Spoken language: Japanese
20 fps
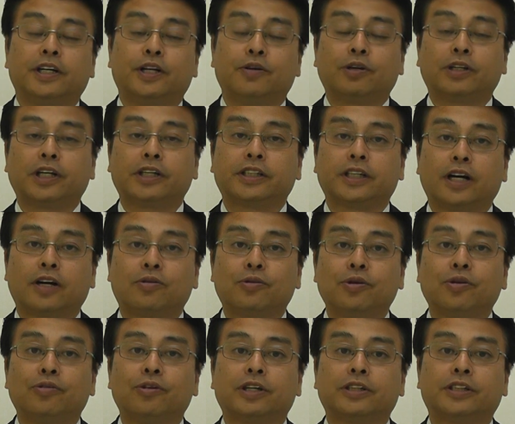で私が
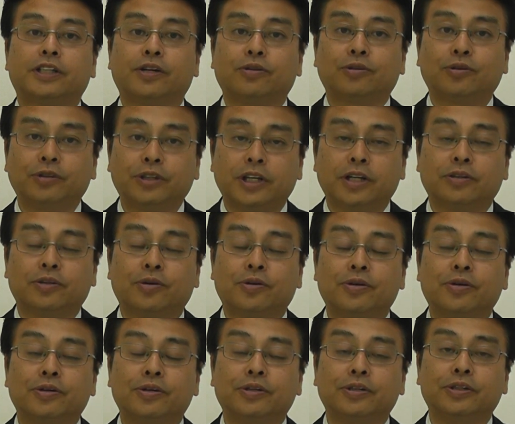このような姿勢をとっていると
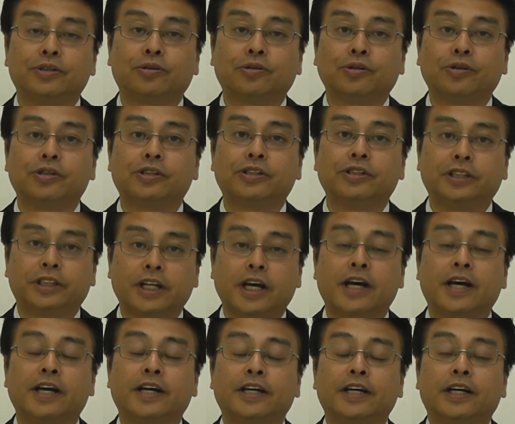いうことについ
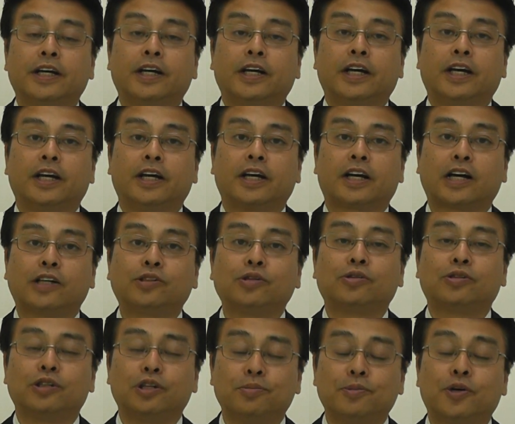て家
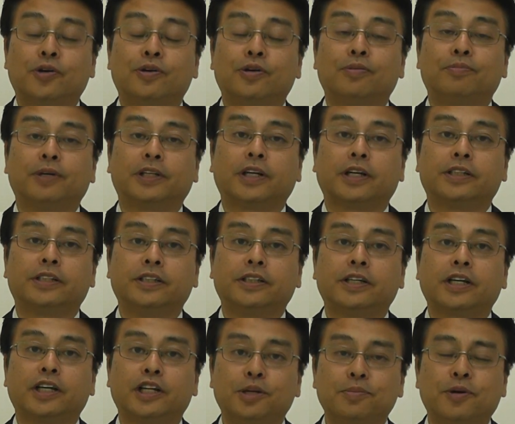族にもまた親
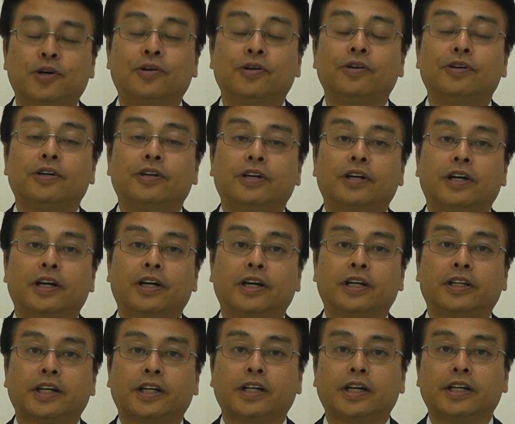戚にも
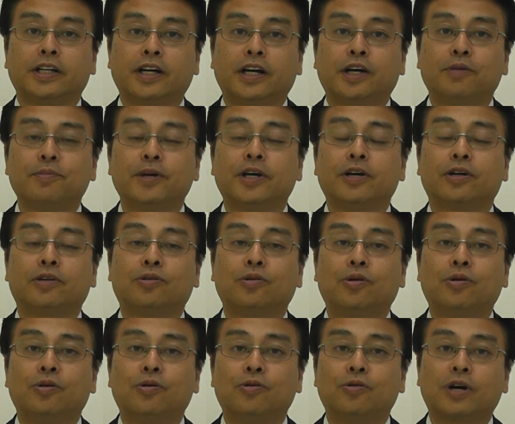多大な迷惑
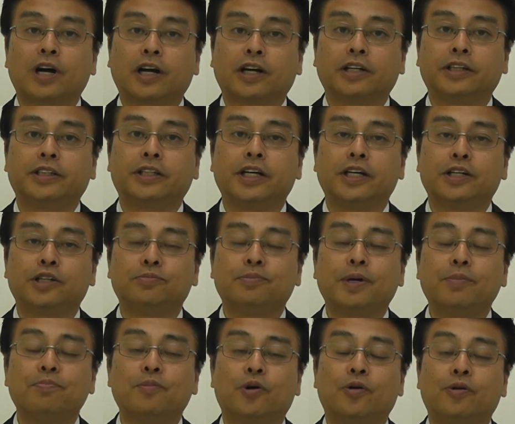をおかけしている
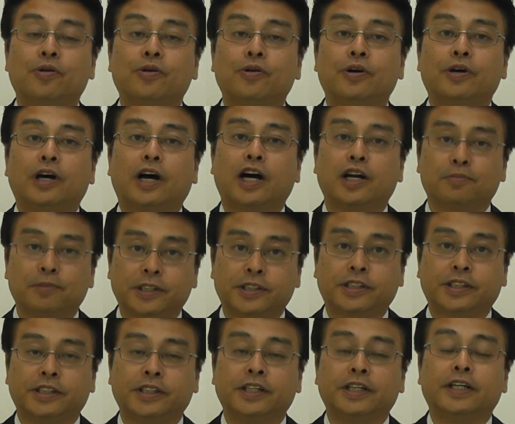面もありま
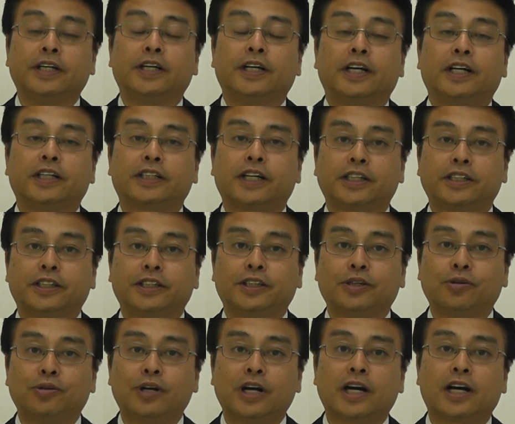す。しかし
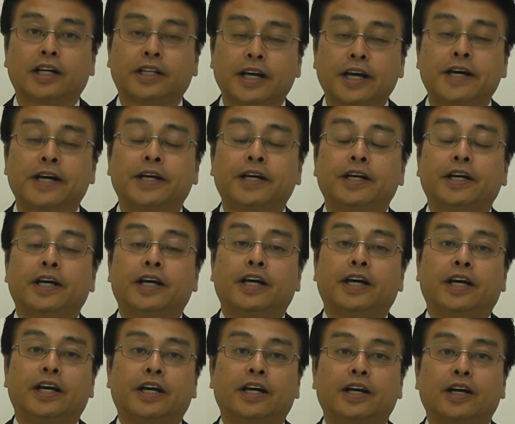その中で
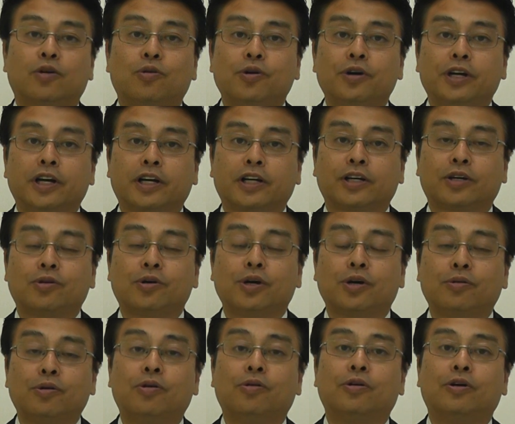声なき
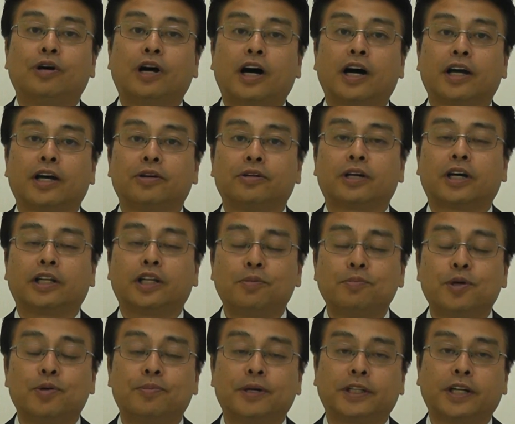声を上げる方
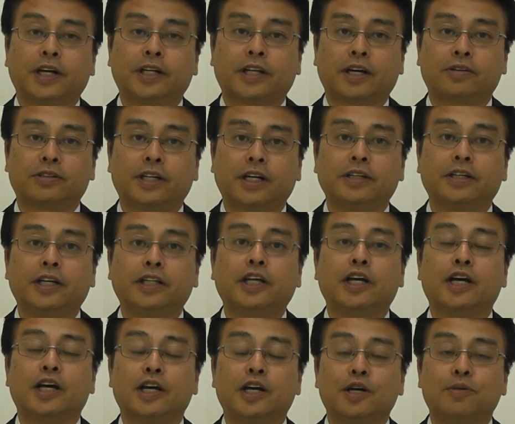もまたたくさん出
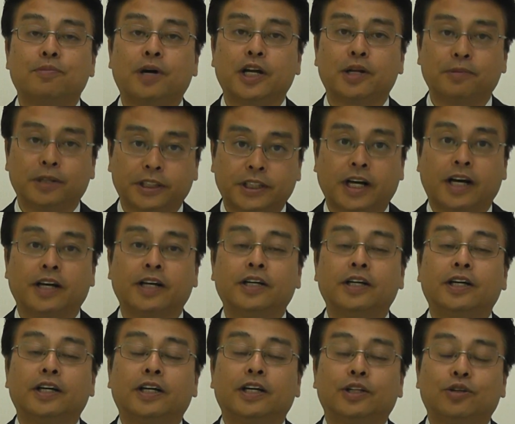てまいりました。
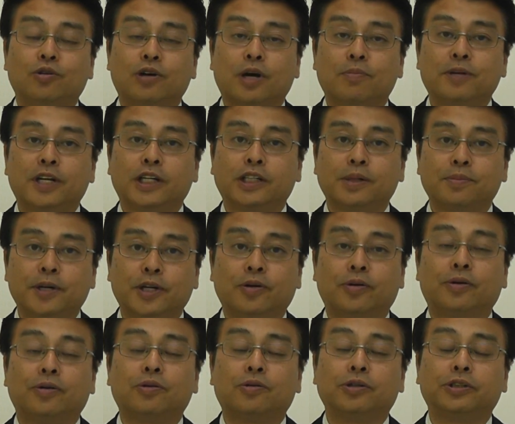どうか皆様
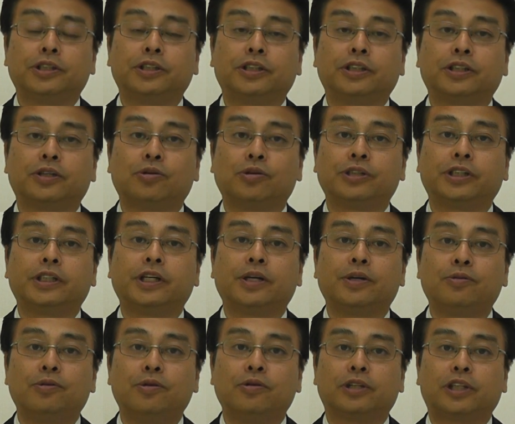のご支持、ご支
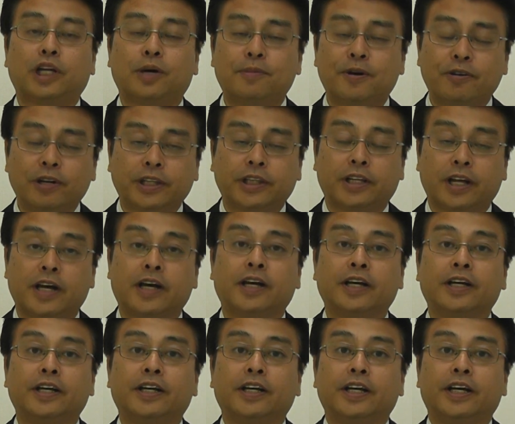援を賜っ
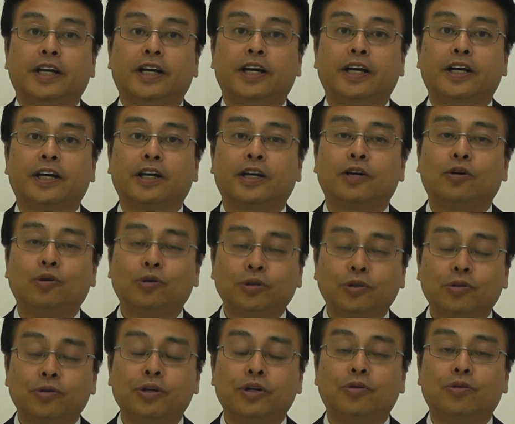て、えー、
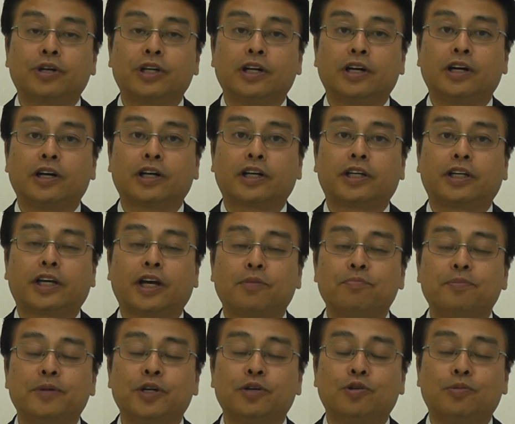本当に沖縄
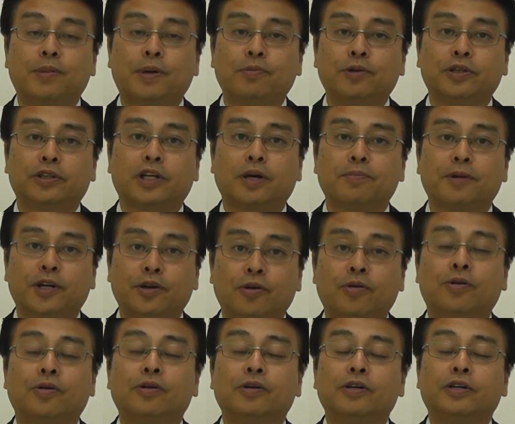県民を守るため
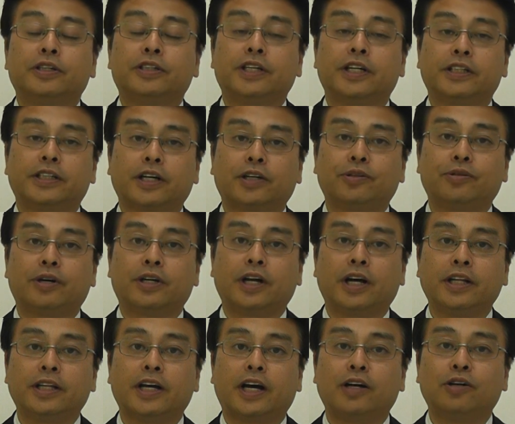の政策とは
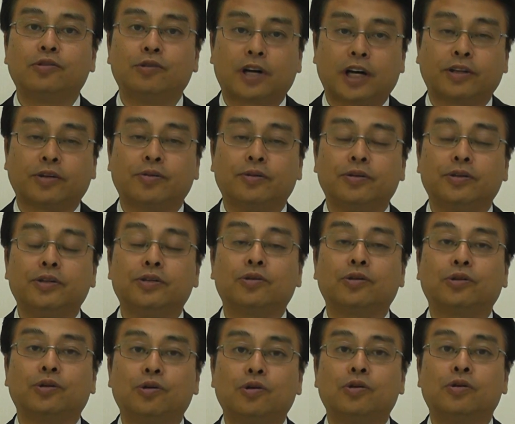何であるのかという
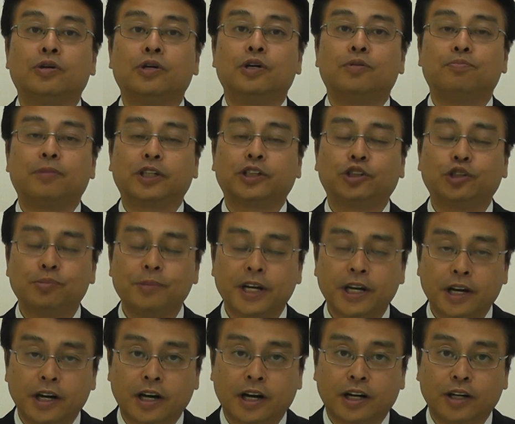ことを真正
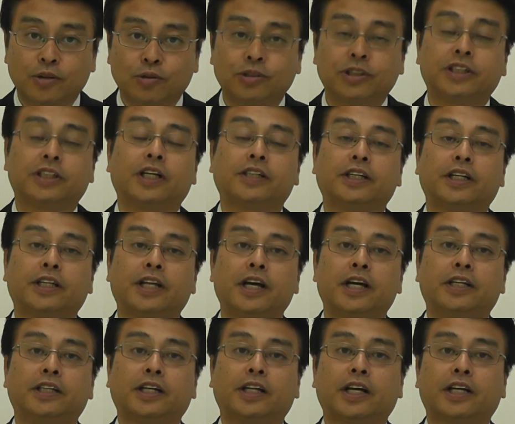面から論じさせ
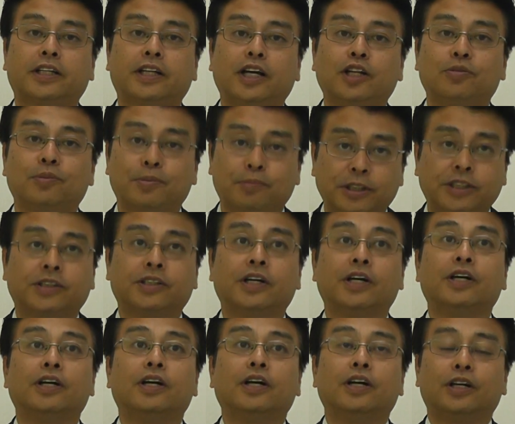ていただきたいと思います。
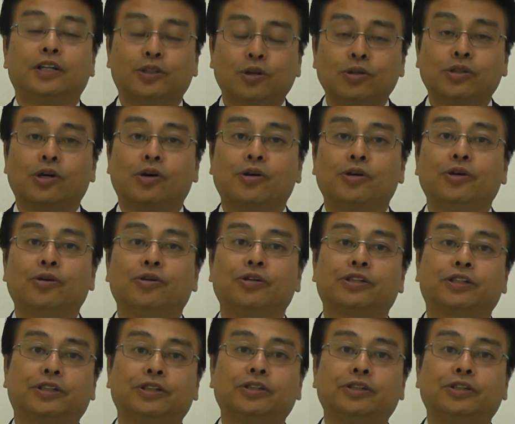どうぞよろし